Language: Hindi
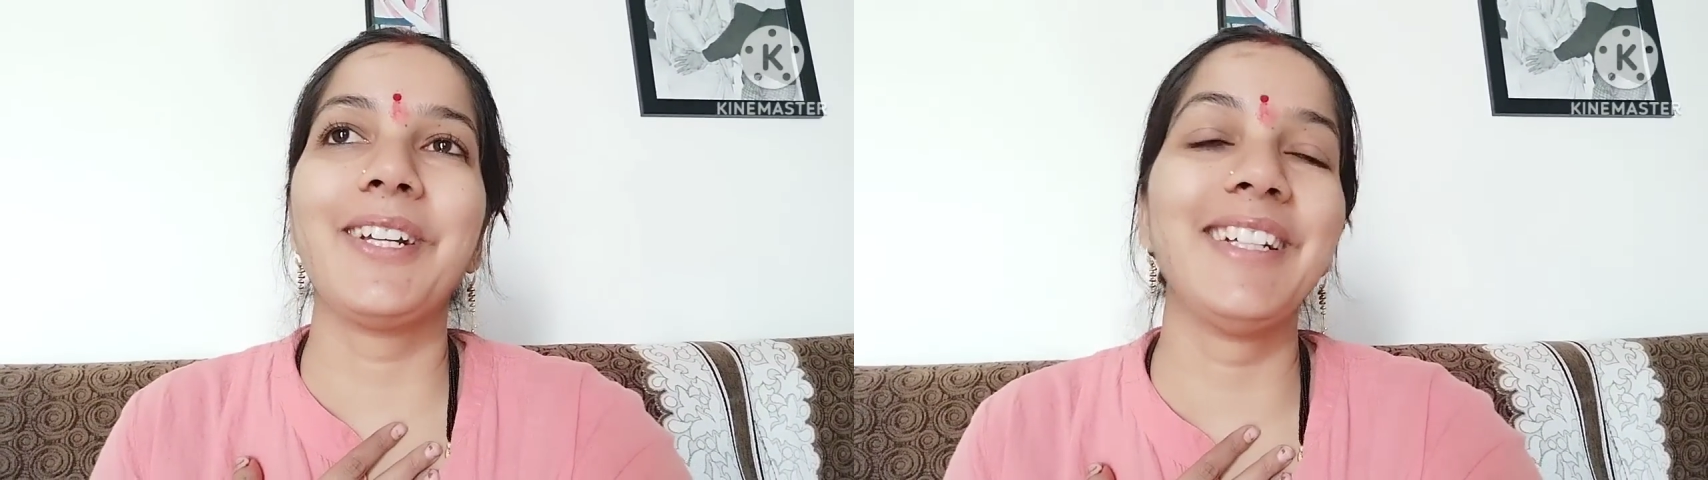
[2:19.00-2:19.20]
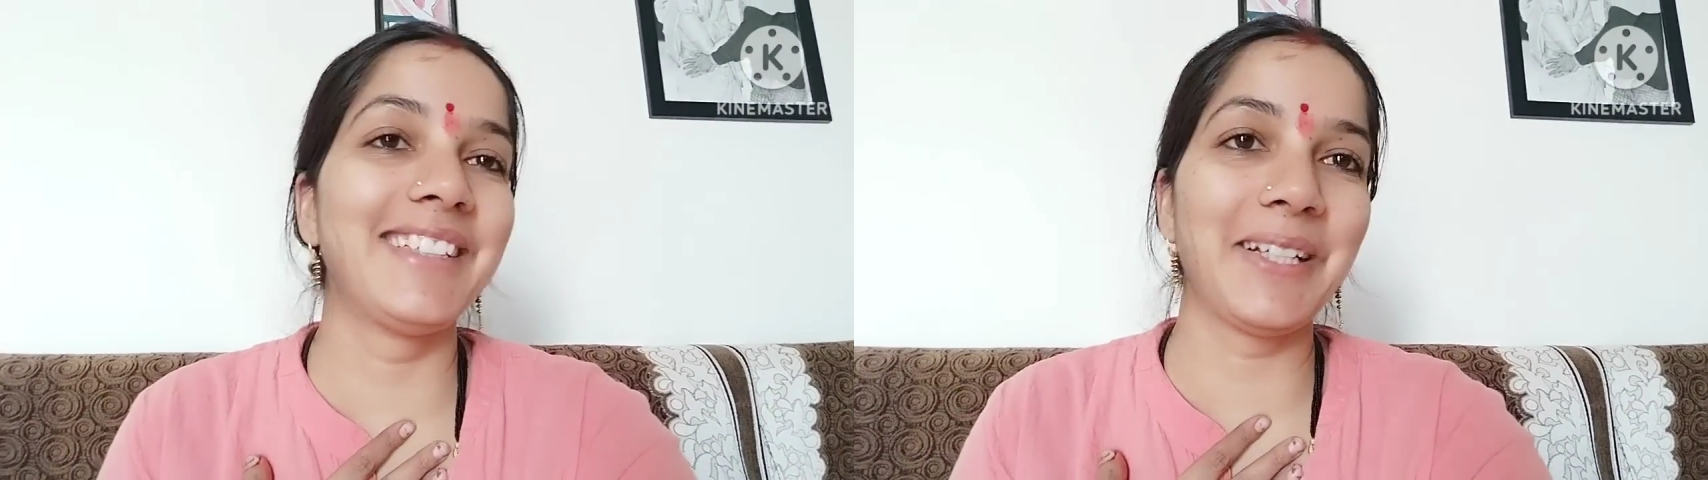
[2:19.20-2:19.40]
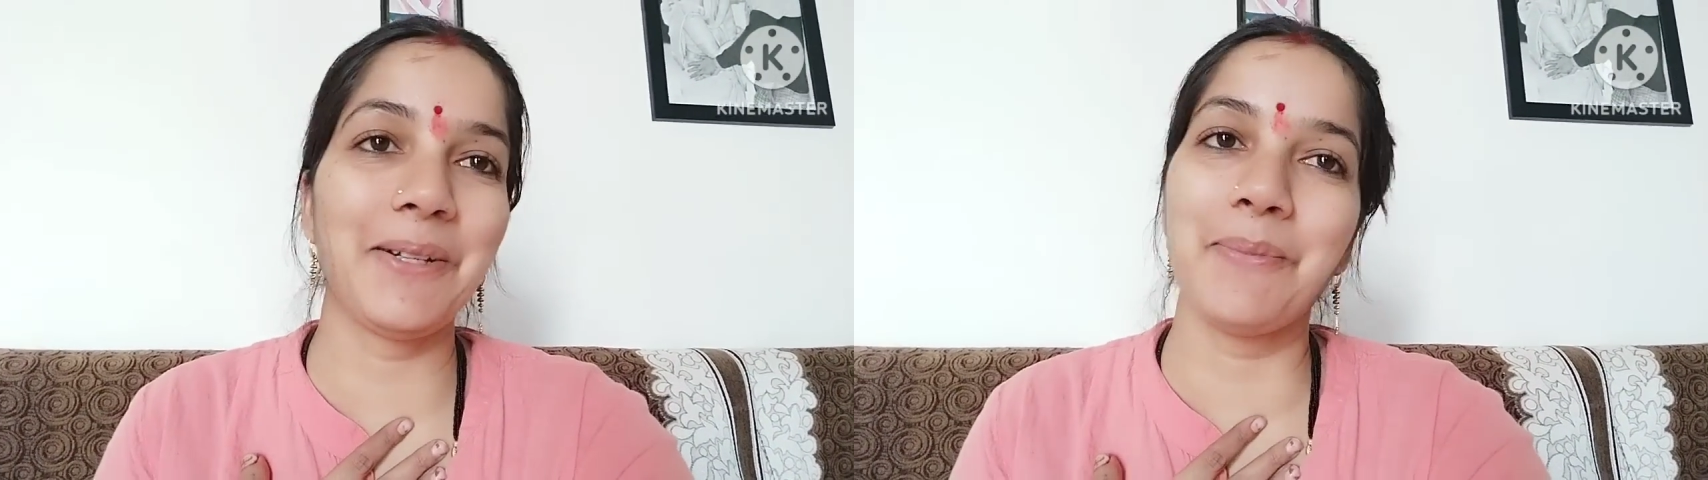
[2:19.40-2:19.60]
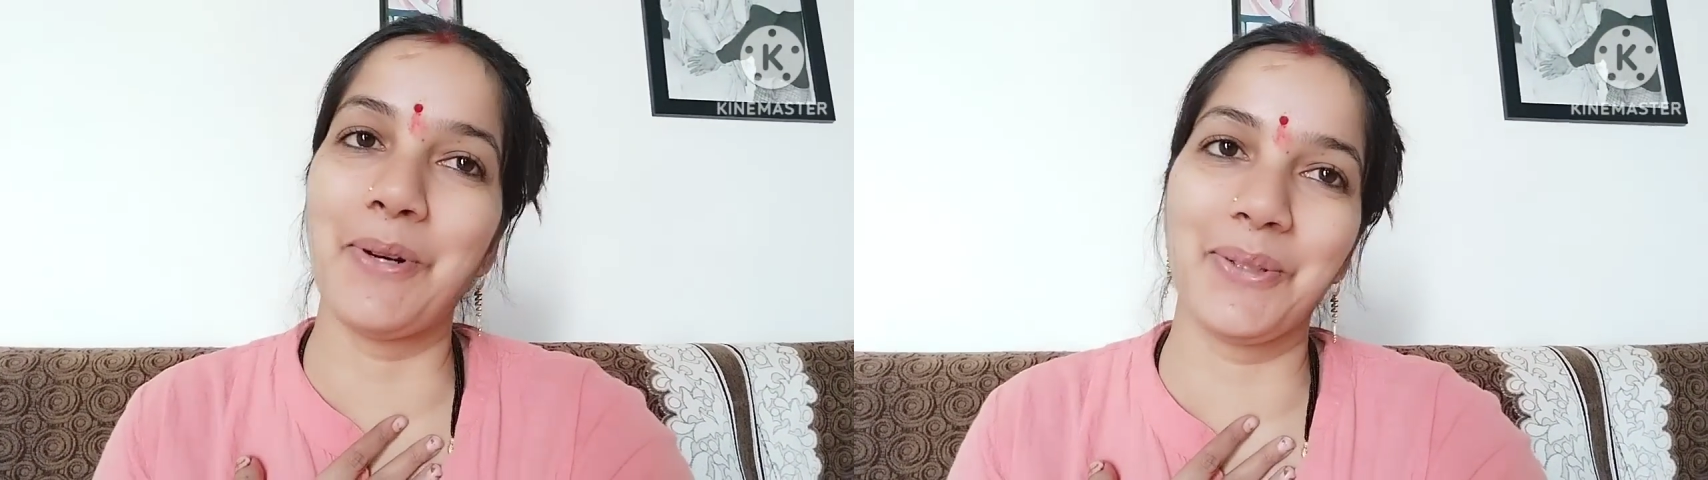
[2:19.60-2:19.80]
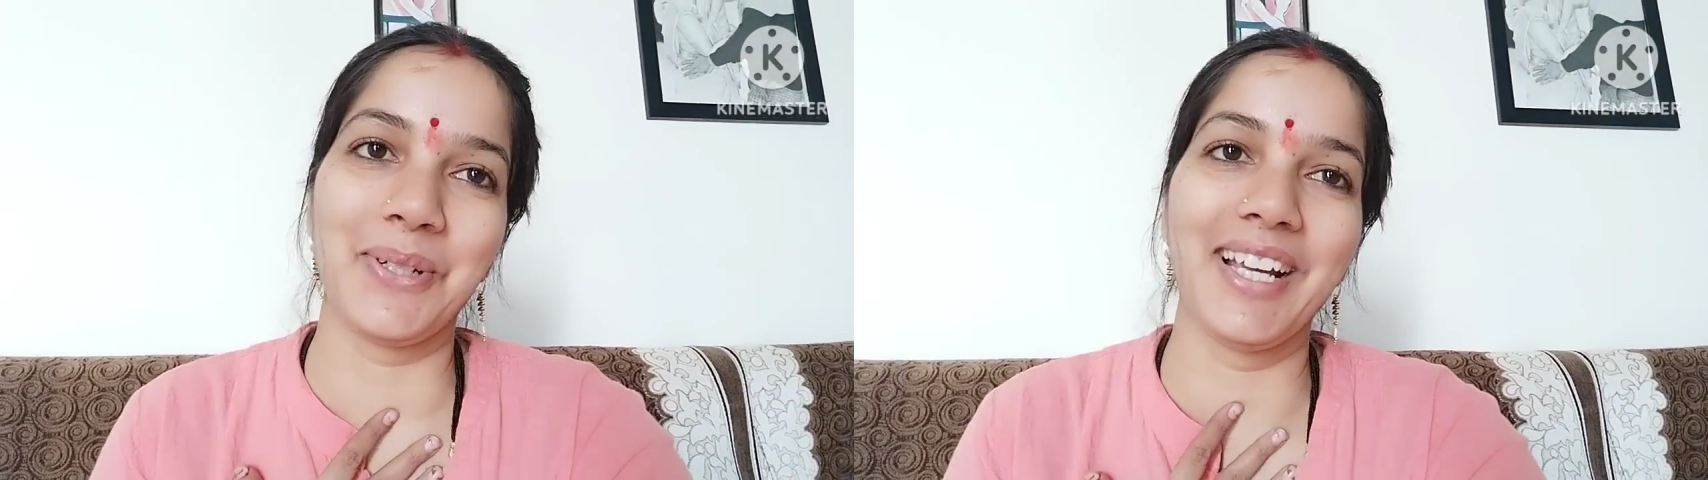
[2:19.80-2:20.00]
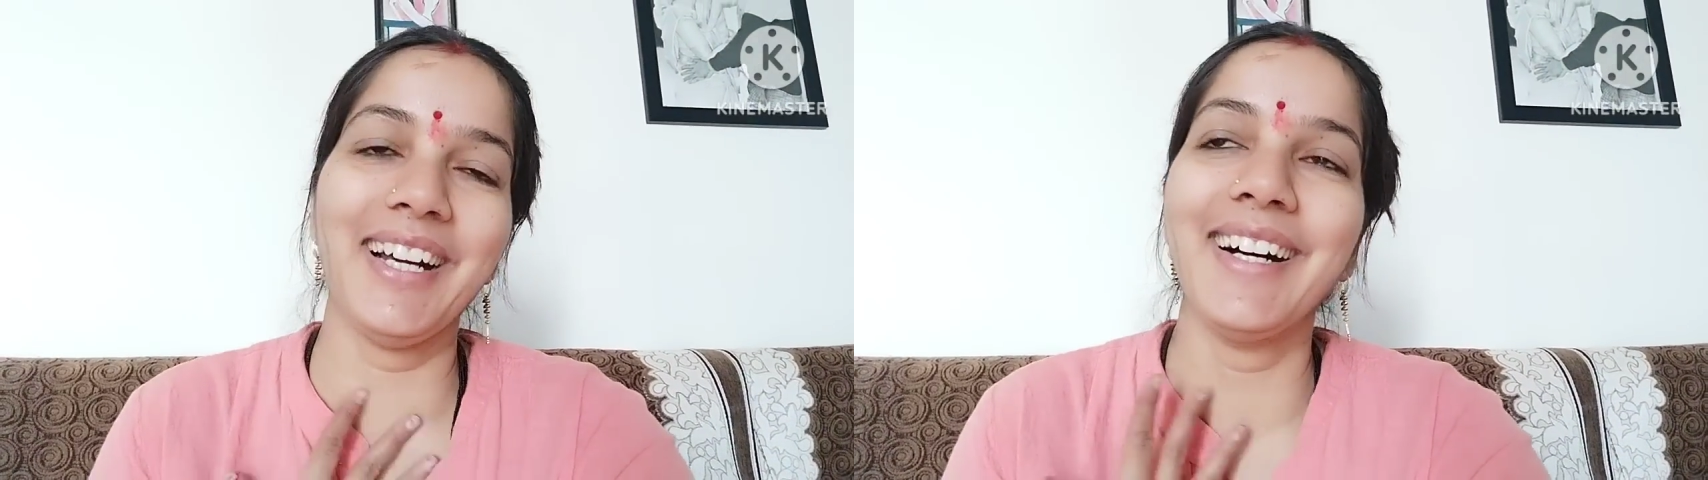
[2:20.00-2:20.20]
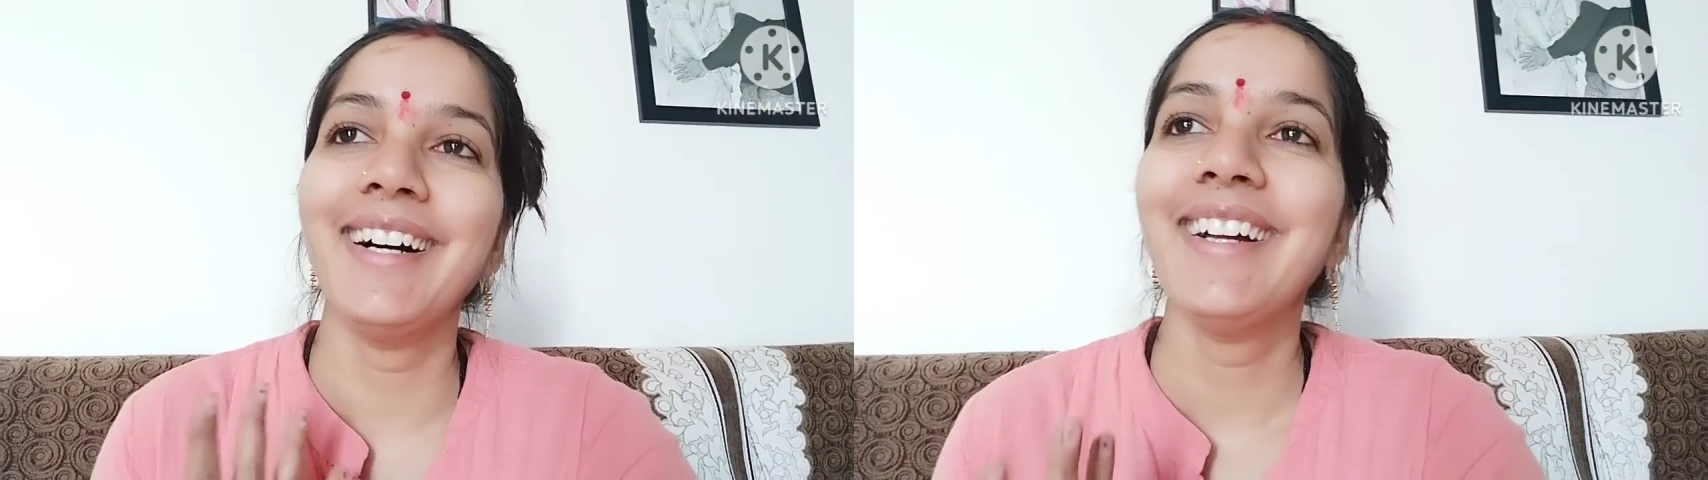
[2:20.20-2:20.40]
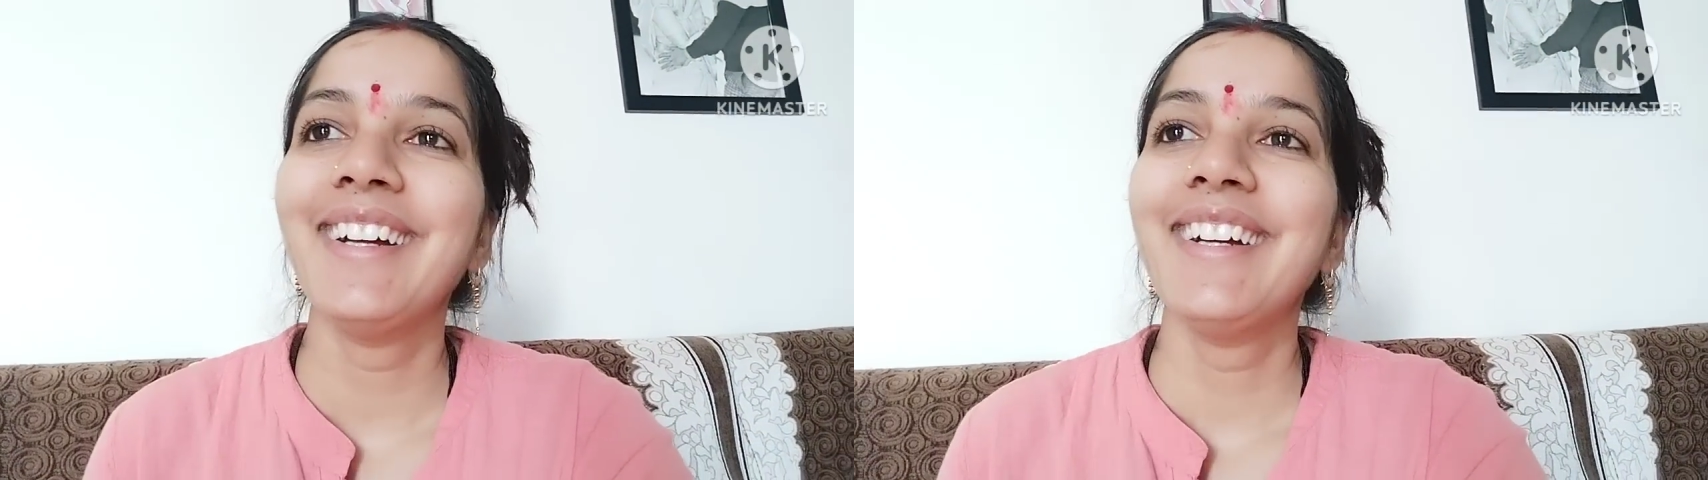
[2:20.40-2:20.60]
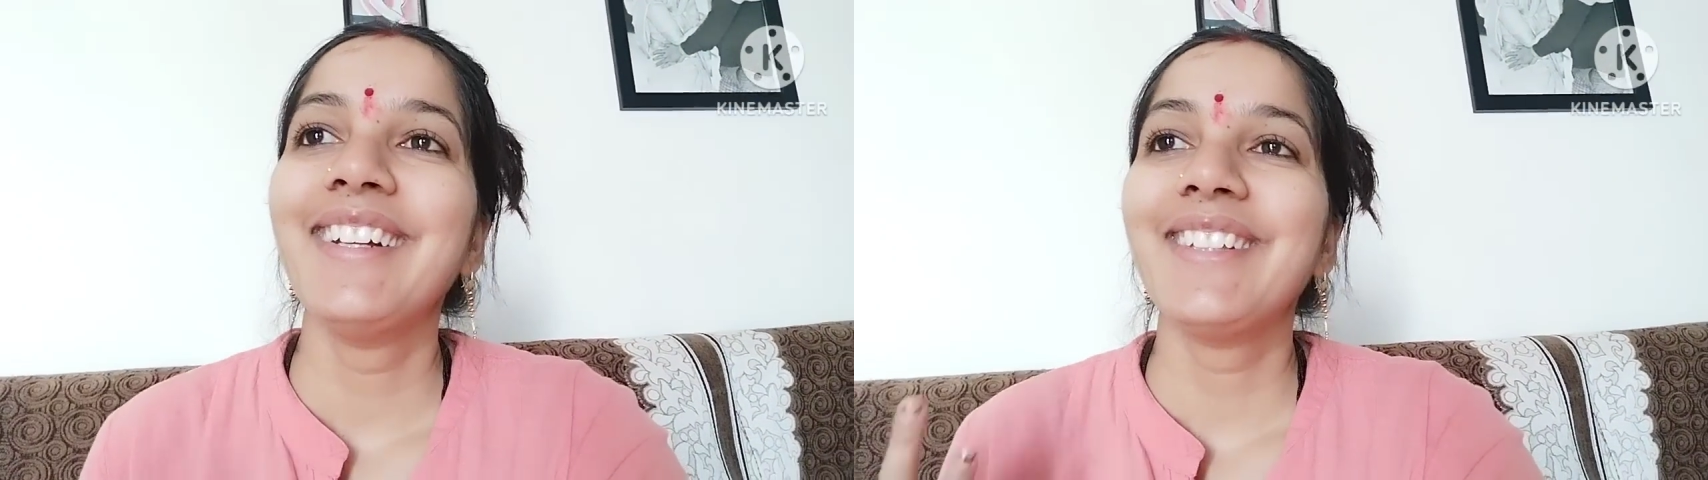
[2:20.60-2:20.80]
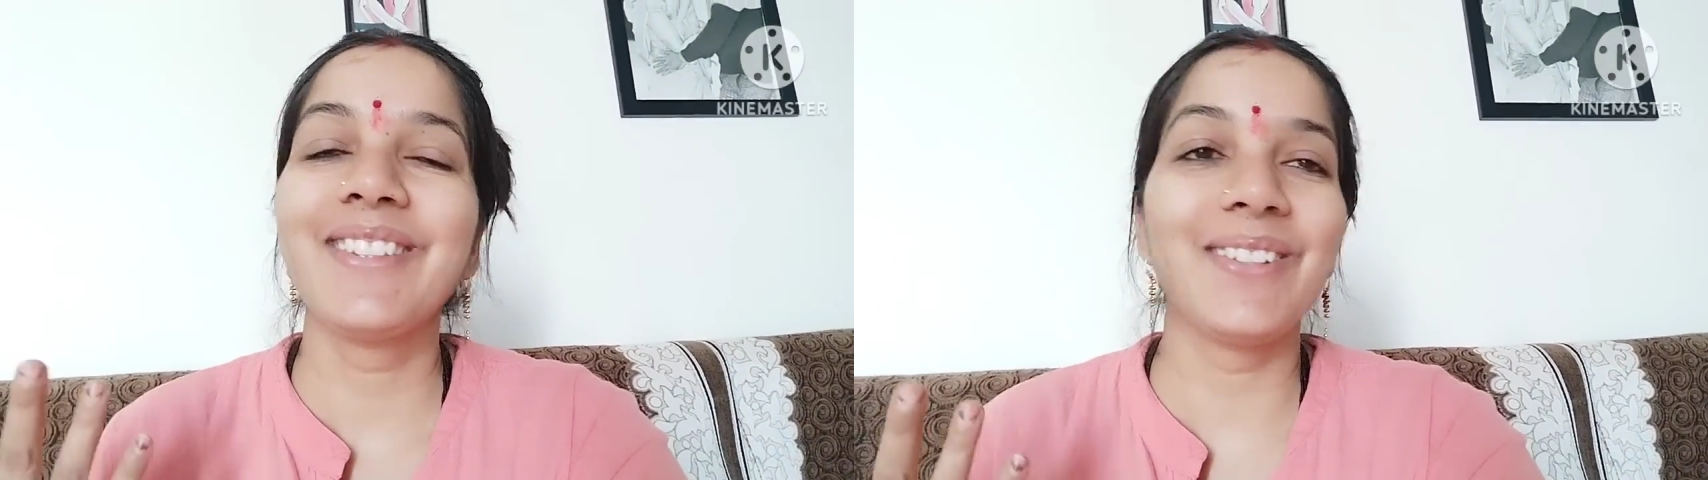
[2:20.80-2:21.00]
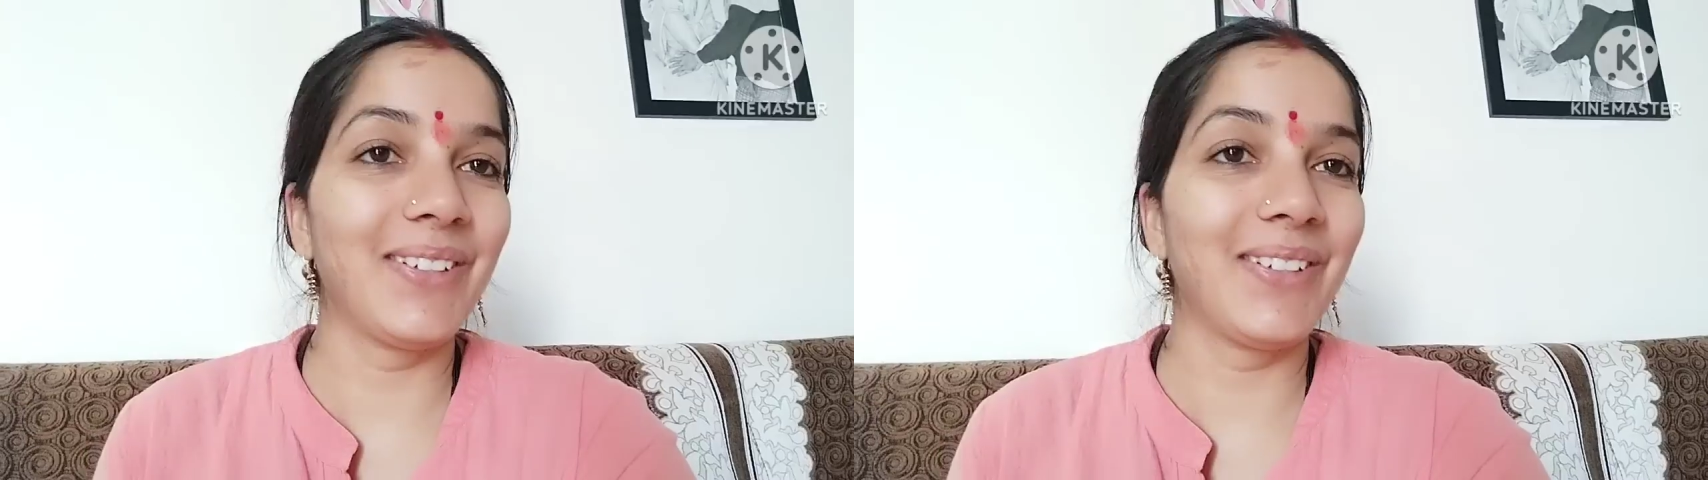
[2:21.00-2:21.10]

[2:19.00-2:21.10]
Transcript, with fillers: चलो बहुत हो गया तो